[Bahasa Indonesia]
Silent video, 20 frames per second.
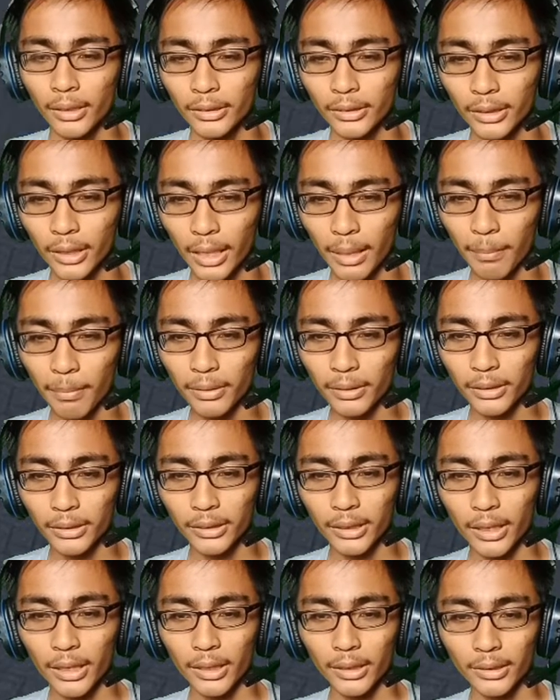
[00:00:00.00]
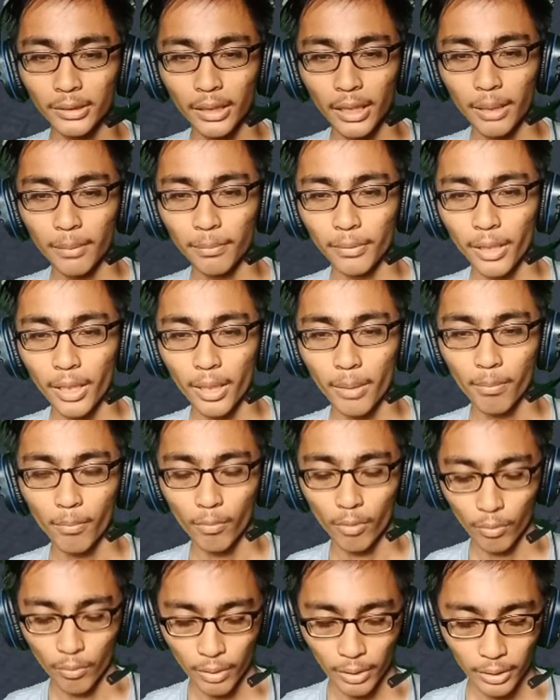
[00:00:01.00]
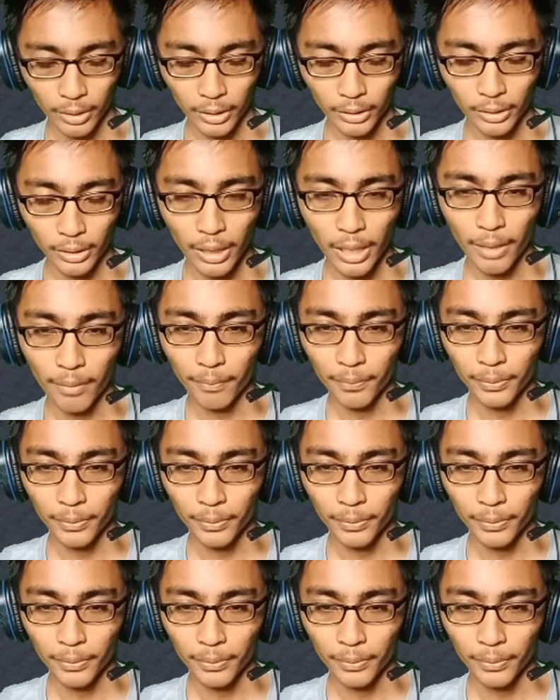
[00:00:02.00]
selamat datang dalam game Warnet Live.